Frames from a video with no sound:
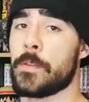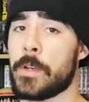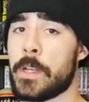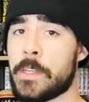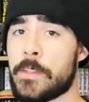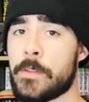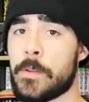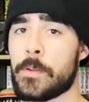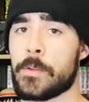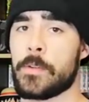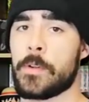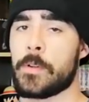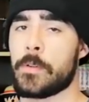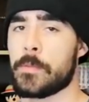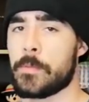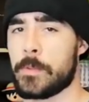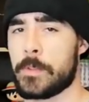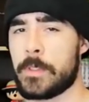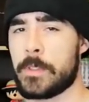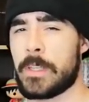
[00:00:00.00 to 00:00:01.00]
de Last Order,
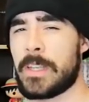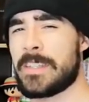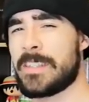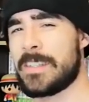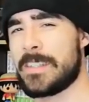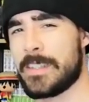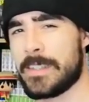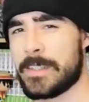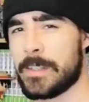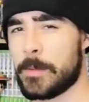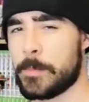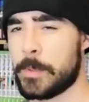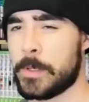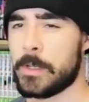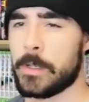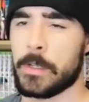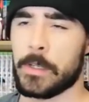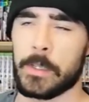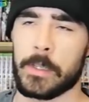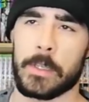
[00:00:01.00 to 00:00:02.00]
donc ça c'était
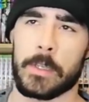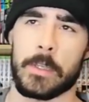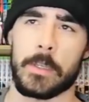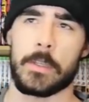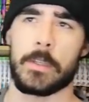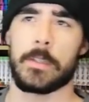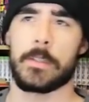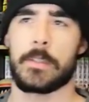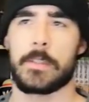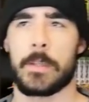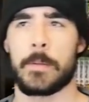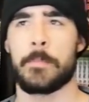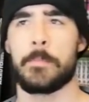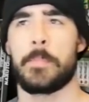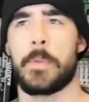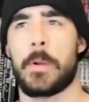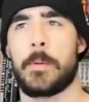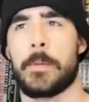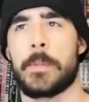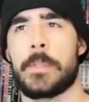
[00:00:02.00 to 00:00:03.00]
sympa. Ça me
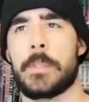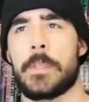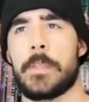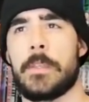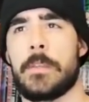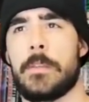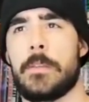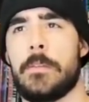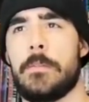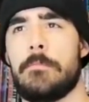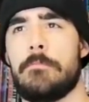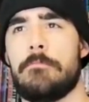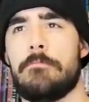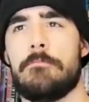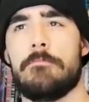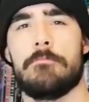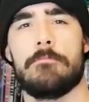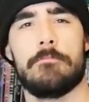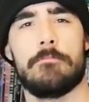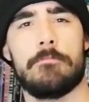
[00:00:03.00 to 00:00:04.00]
permettait de
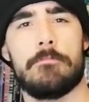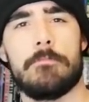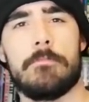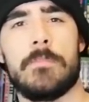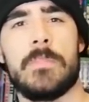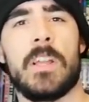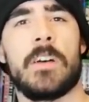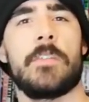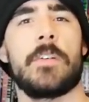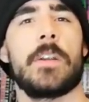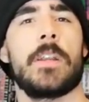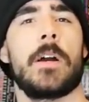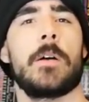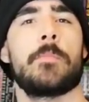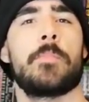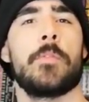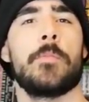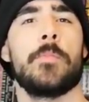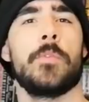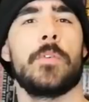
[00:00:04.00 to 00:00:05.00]
d'avaler un
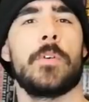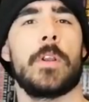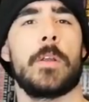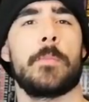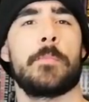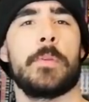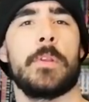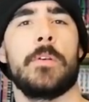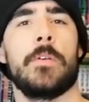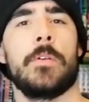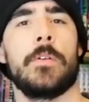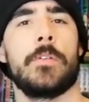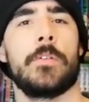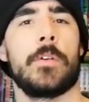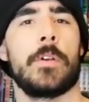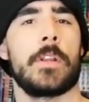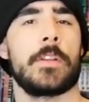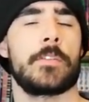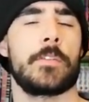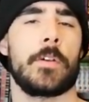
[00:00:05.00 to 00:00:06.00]
peu mieux la pilule de
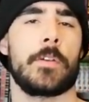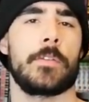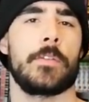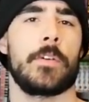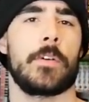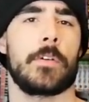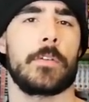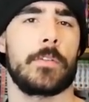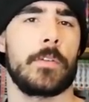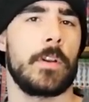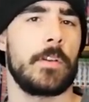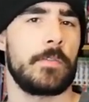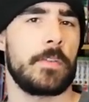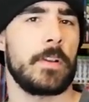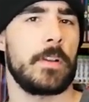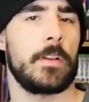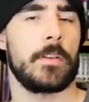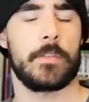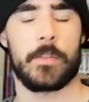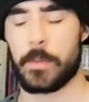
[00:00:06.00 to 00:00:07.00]
la Order, de la
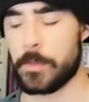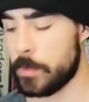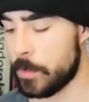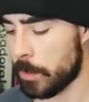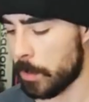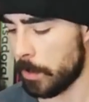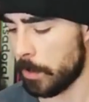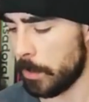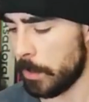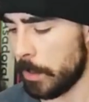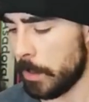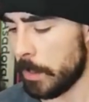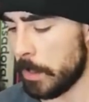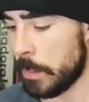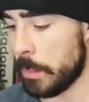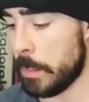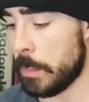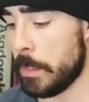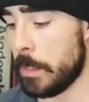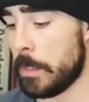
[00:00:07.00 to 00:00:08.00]
fin de la Order.
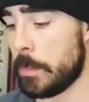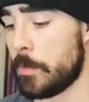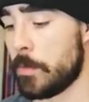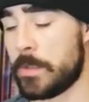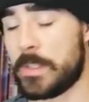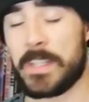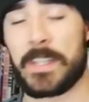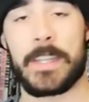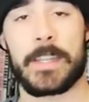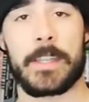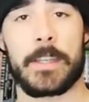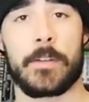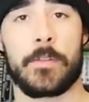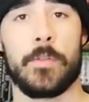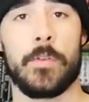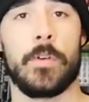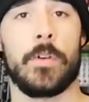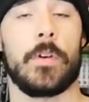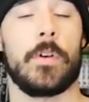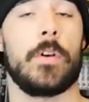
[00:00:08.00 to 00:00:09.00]
Donc c'était très
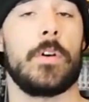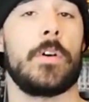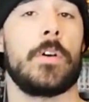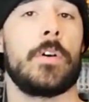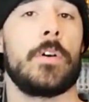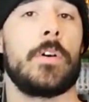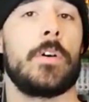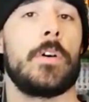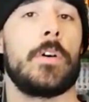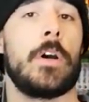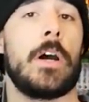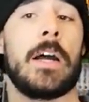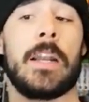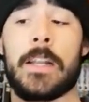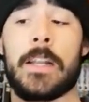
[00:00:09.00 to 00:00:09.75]
cool. Euh, à